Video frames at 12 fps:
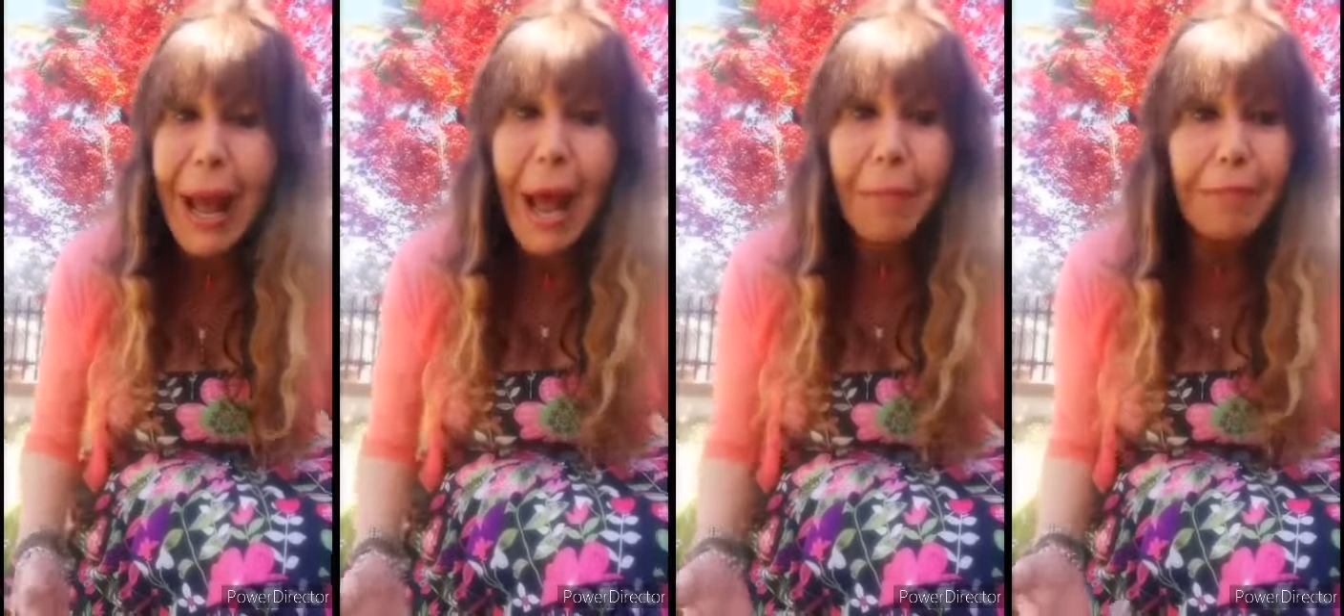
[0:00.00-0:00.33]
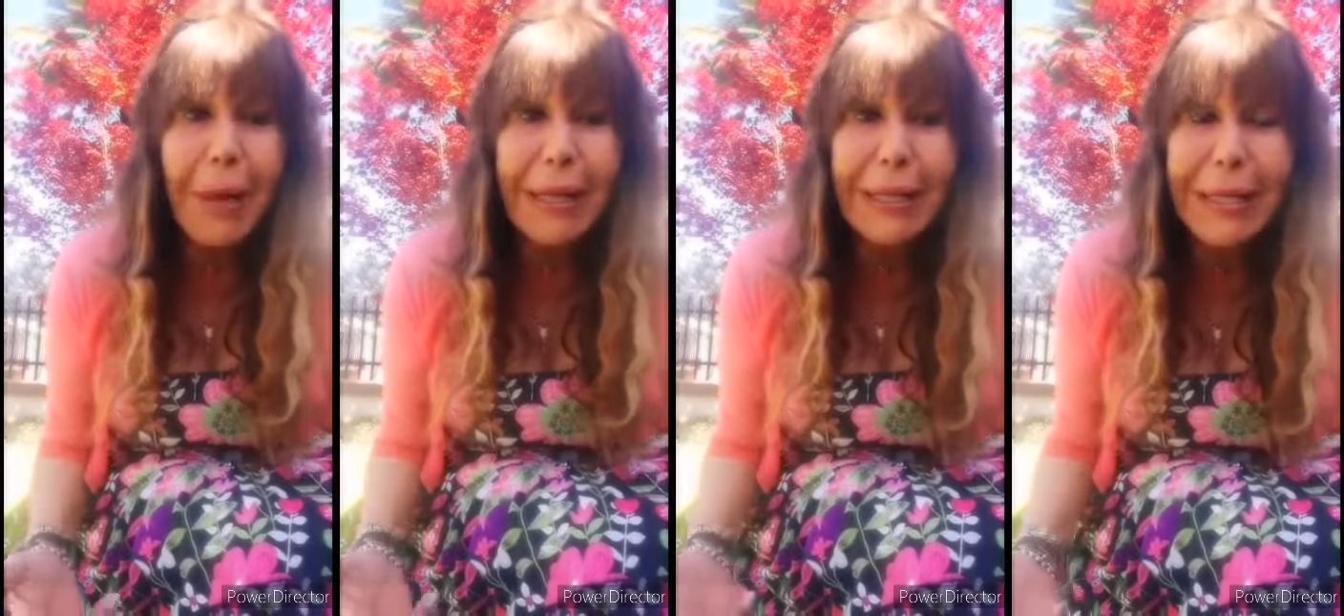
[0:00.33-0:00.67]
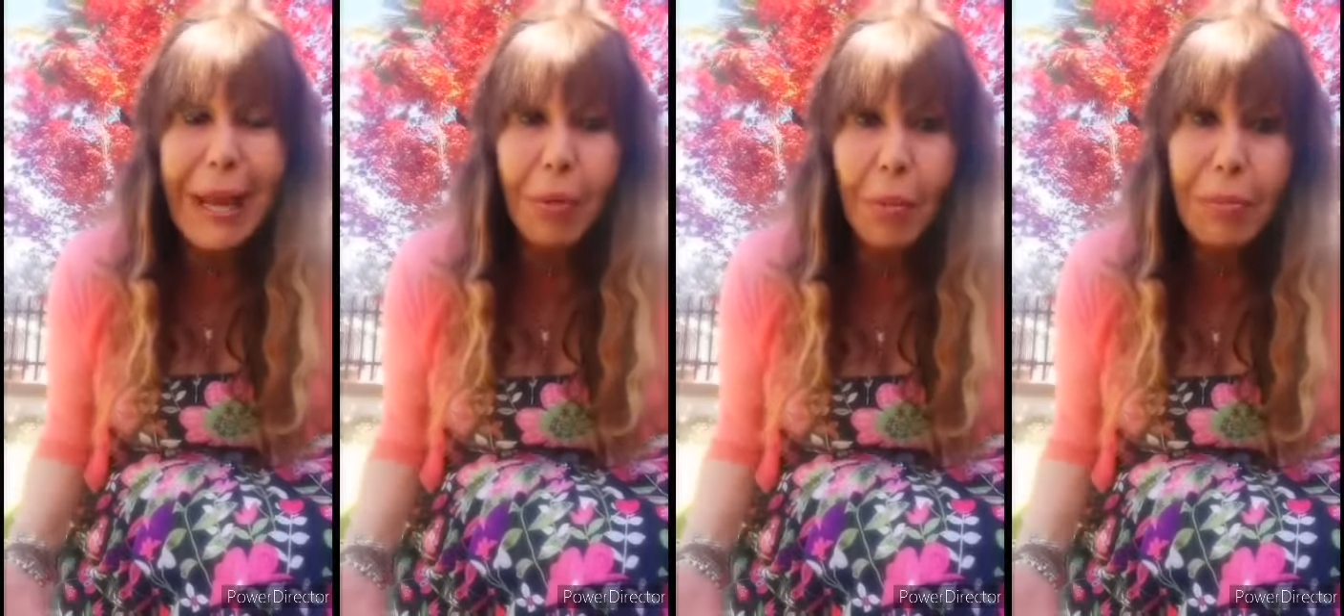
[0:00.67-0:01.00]

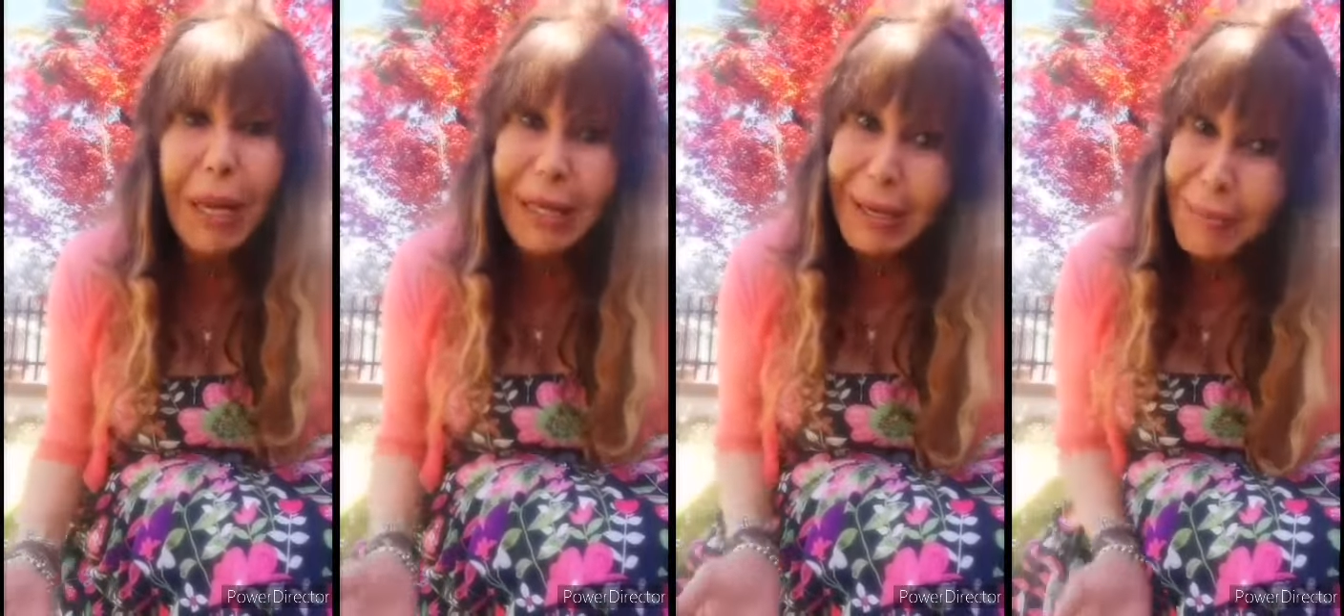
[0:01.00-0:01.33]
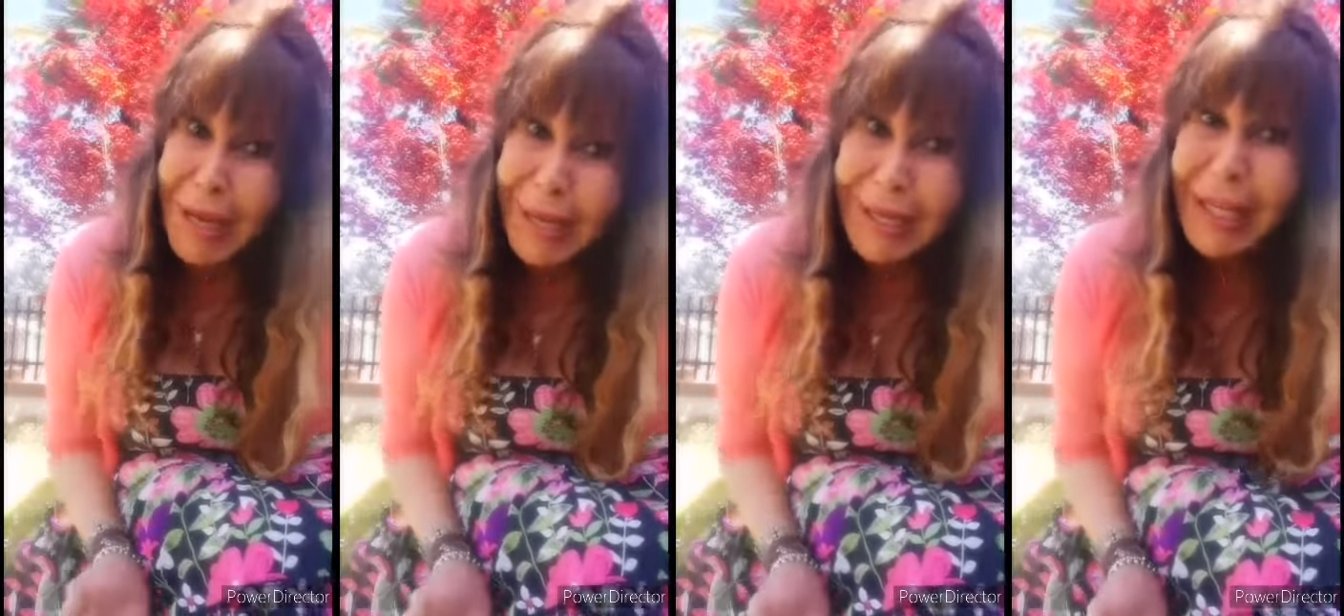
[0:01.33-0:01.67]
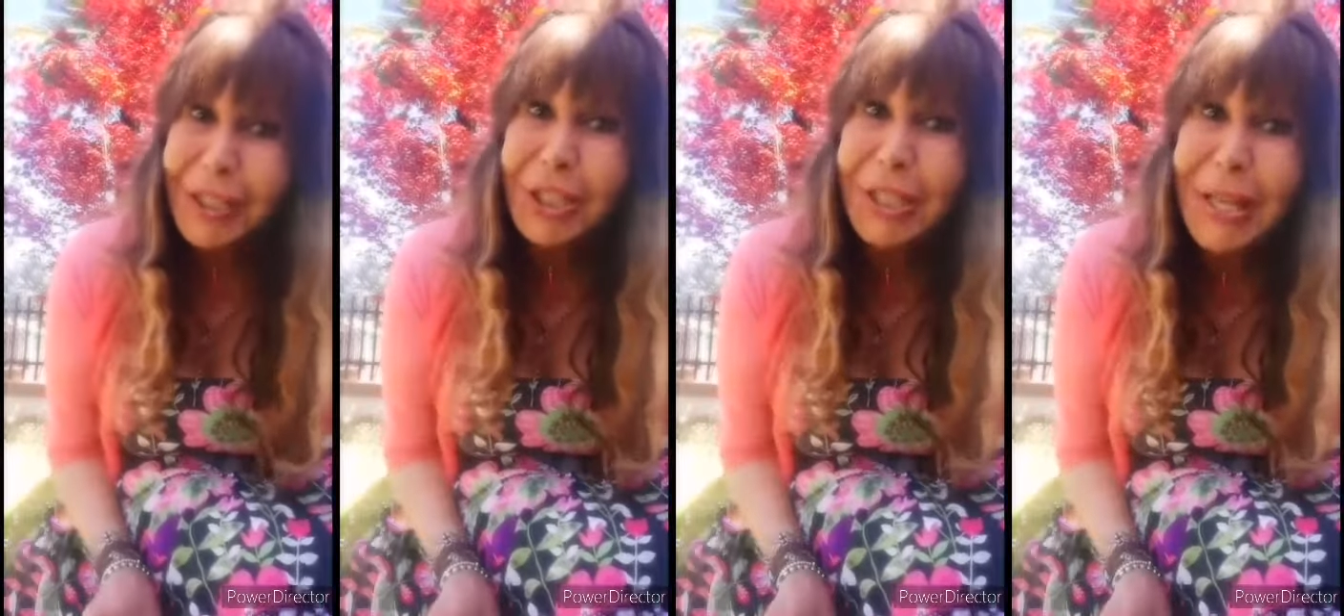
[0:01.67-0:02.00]
apparecchiamo bene, magari
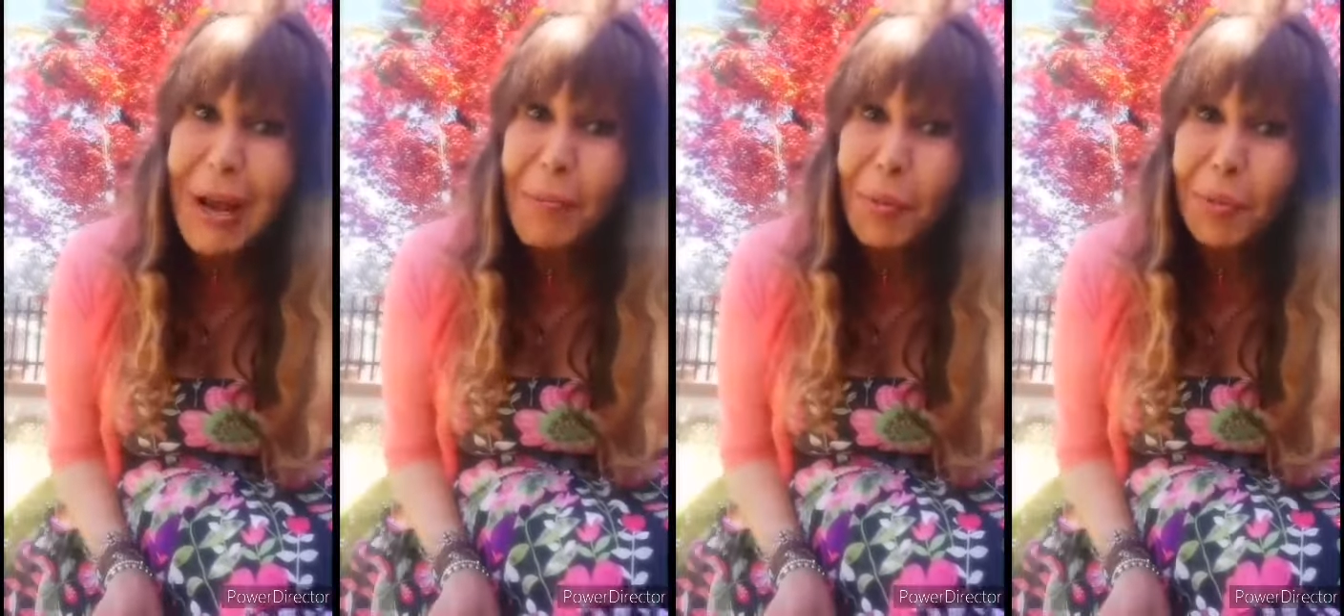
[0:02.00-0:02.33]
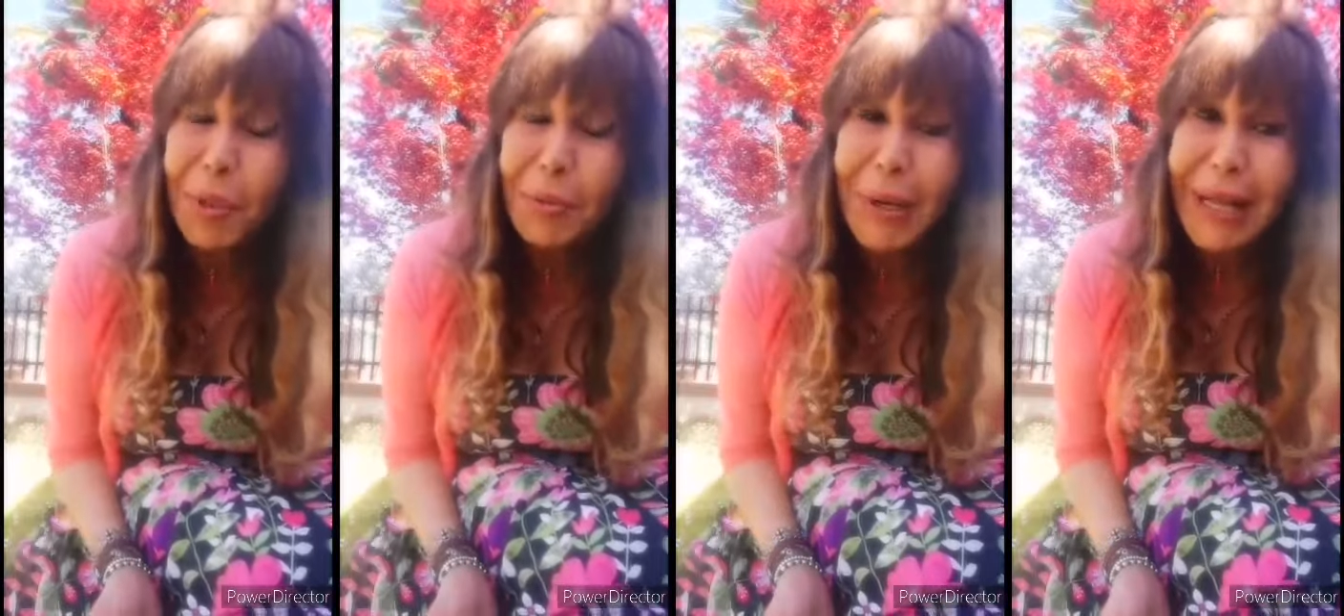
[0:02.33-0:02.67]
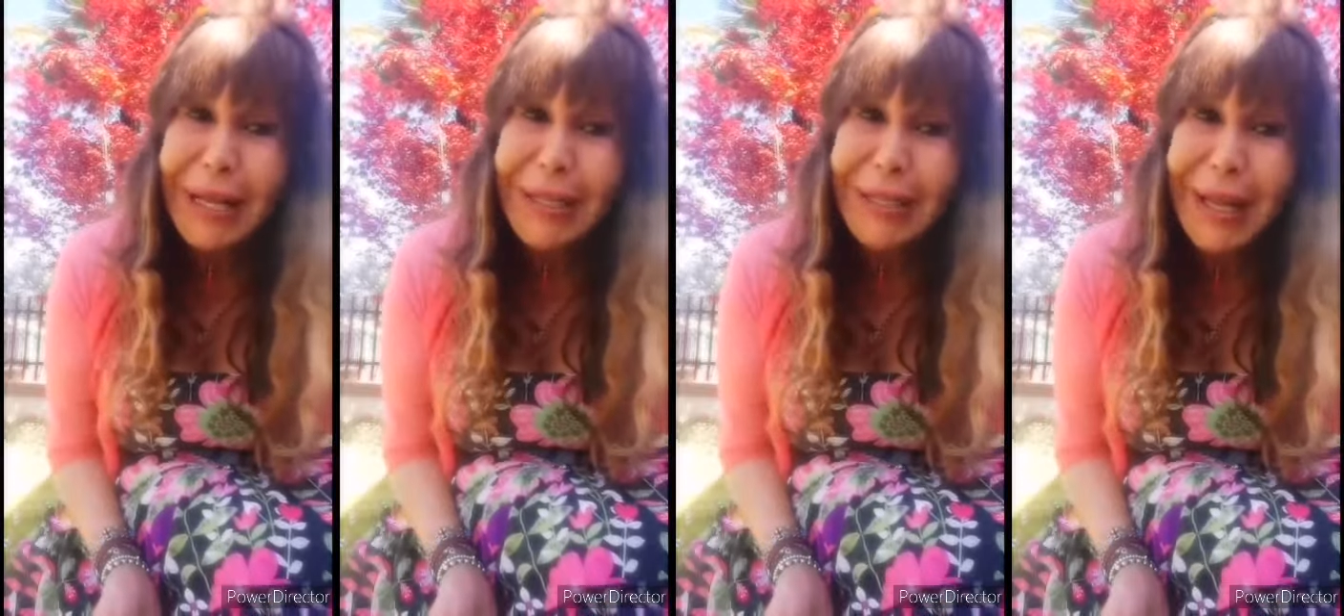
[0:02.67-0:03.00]
accendiamo pure una
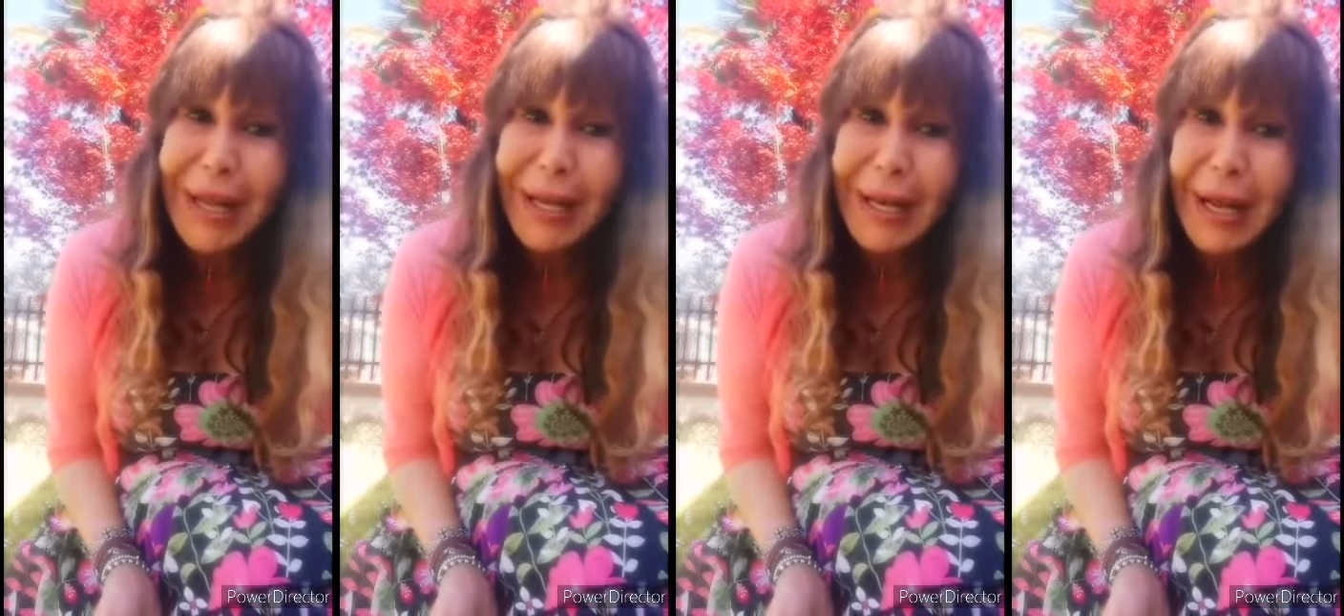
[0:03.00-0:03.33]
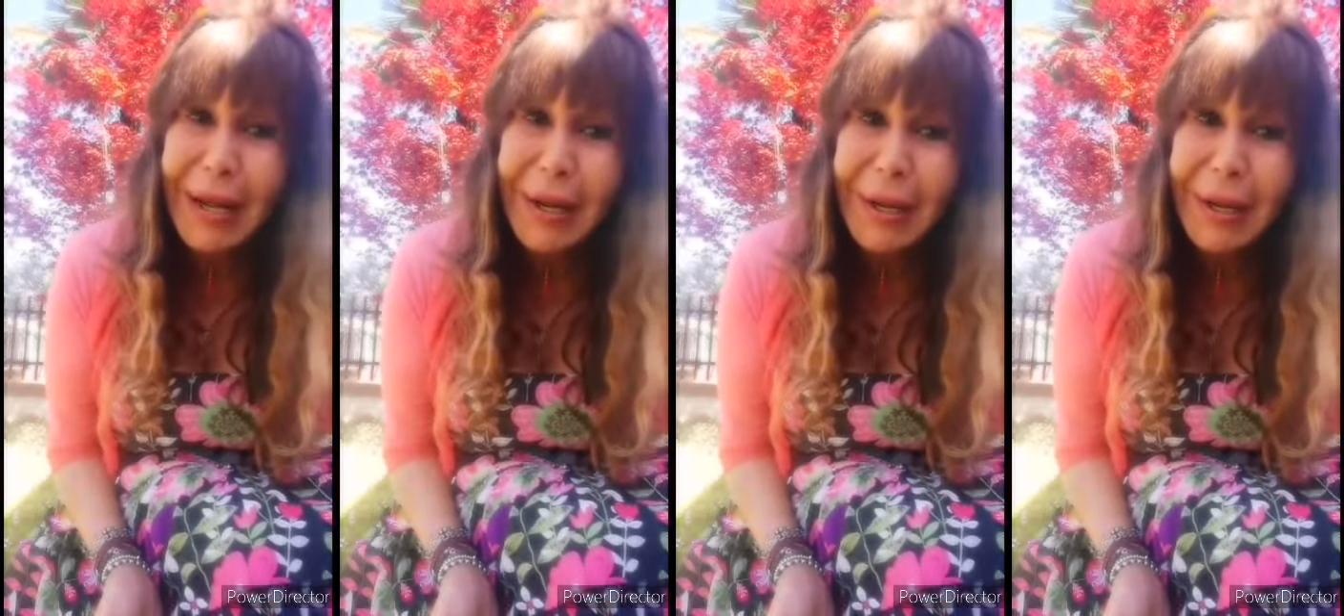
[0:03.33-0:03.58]
candela.